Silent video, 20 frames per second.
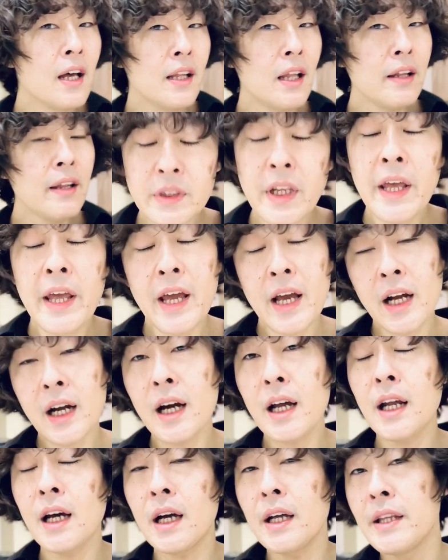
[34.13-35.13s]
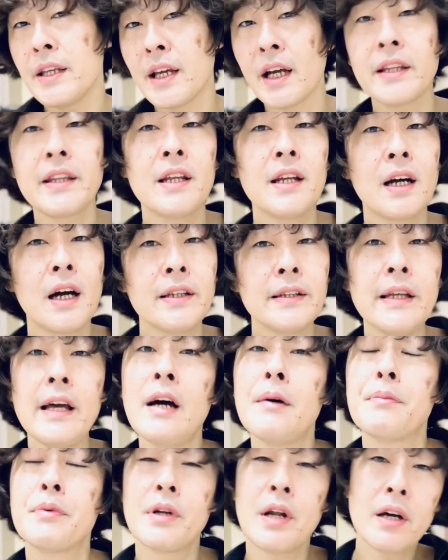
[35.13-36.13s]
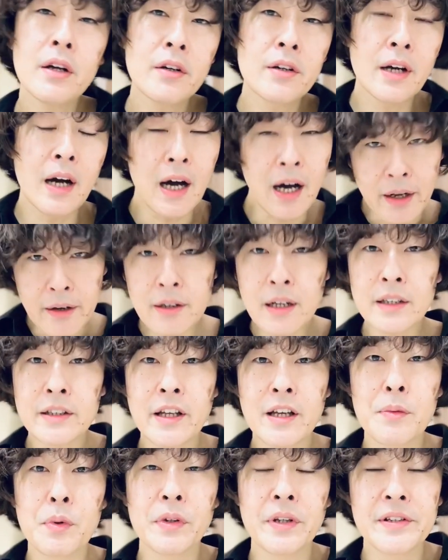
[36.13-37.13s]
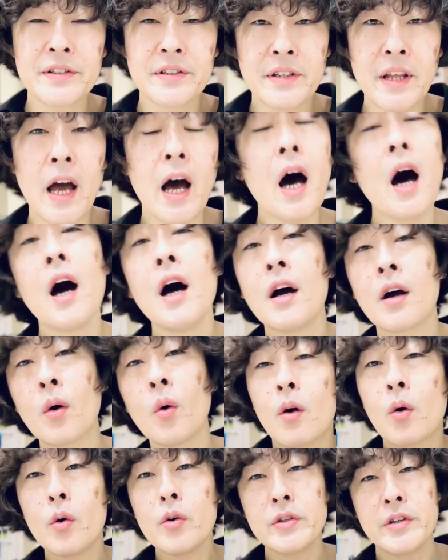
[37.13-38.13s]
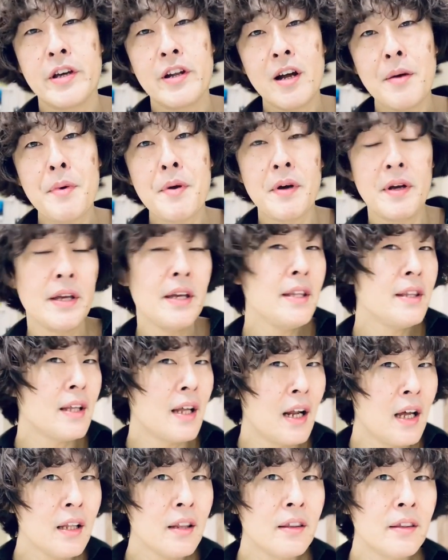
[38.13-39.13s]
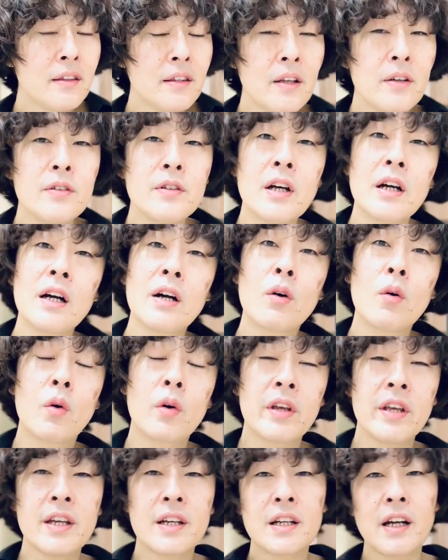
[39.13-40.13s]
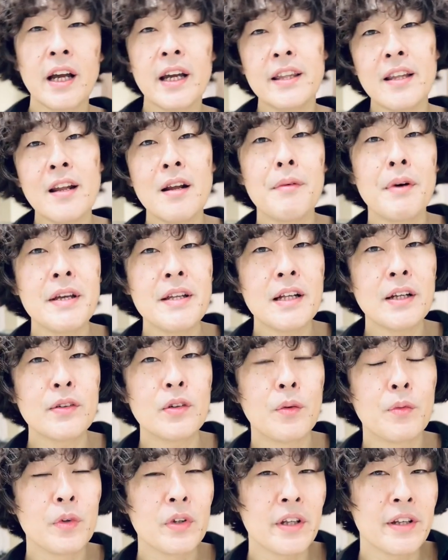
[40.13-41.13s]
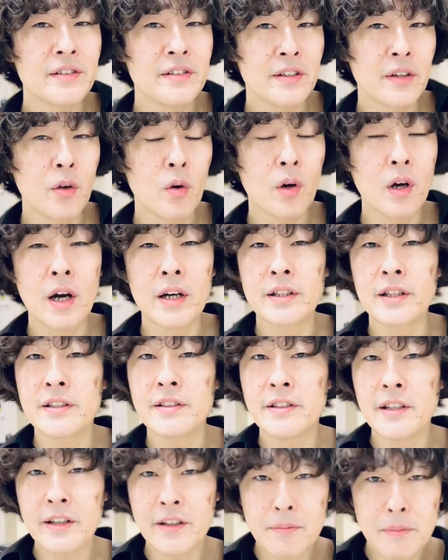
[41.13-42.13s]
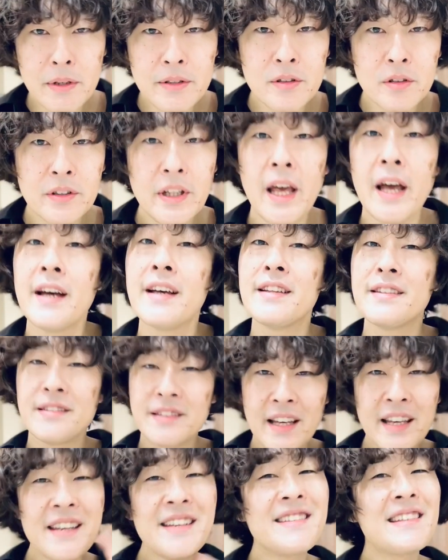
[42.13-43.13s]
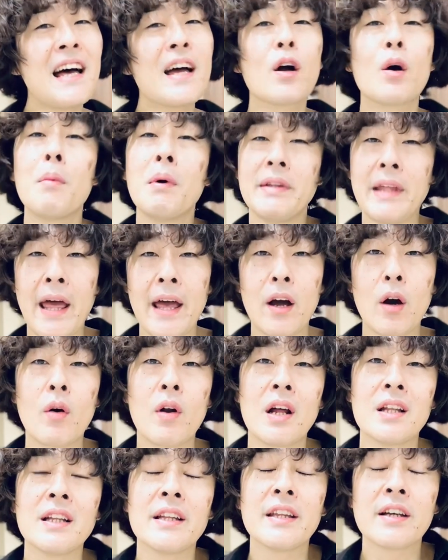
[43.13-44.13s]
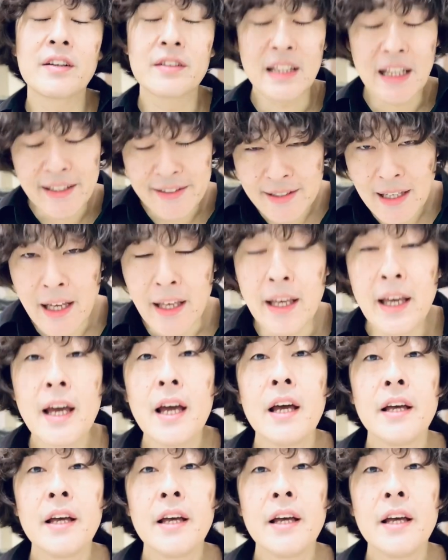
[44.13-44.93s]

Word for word: なので、ね、ヘアカラーが苦手な方やブランクがある方にもですね、あ、こういうふうに選べばいいんだなっていう、なんかこうきっかけになればいいなと思ってですね、今日解説していきますので、ぜひ最後までご覧ください。